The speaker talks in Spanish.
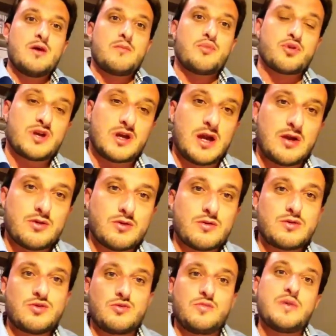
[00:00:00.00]
porque claro,
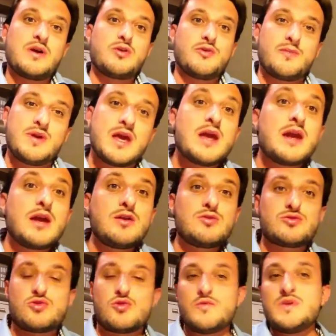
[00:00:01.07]
yo vengo de Viena y
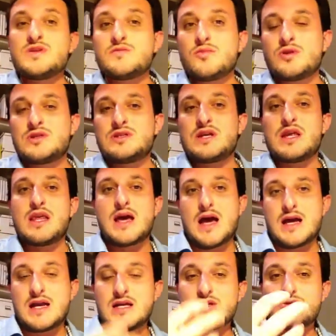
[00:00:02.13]
no es lo mismo
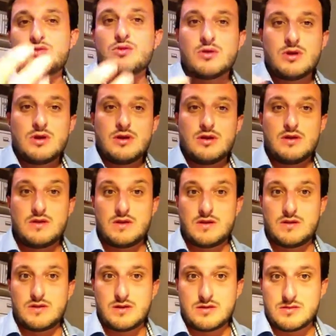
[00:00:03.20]
enseñar esto. Y
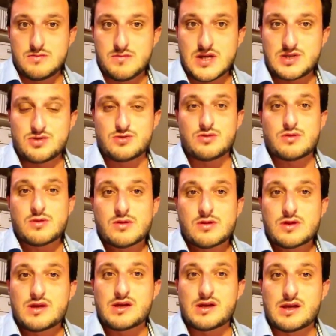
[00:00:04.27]
dices, macho,
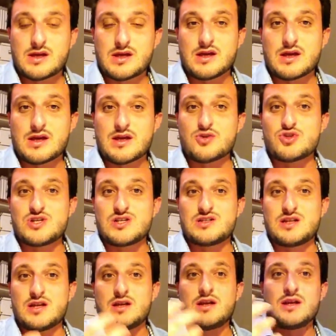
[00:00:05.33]
que, nos
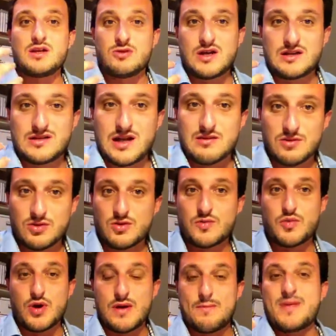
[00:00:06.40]
estén idolatrando
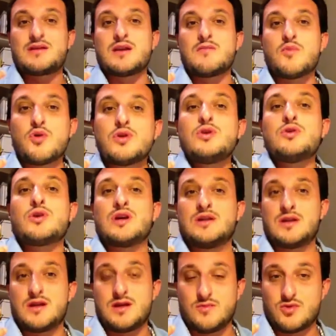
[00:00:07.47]
por el patrimonio que
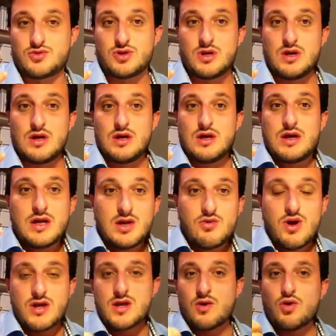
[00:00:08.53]
tenemos y
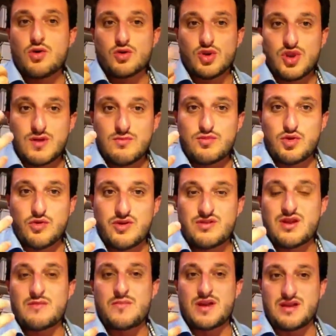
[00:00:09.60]
no haya un concepto de
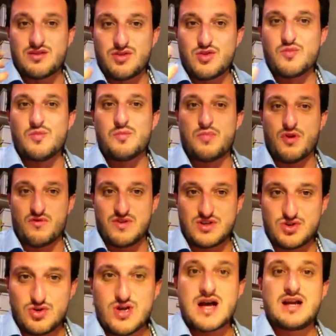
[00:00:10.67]
interpretación
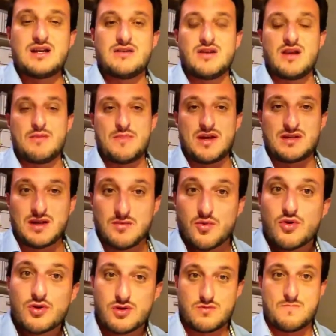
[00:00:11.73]
profesional del
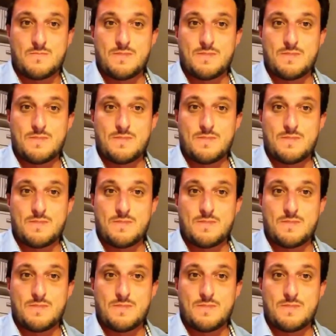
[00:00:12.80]
patrimonio.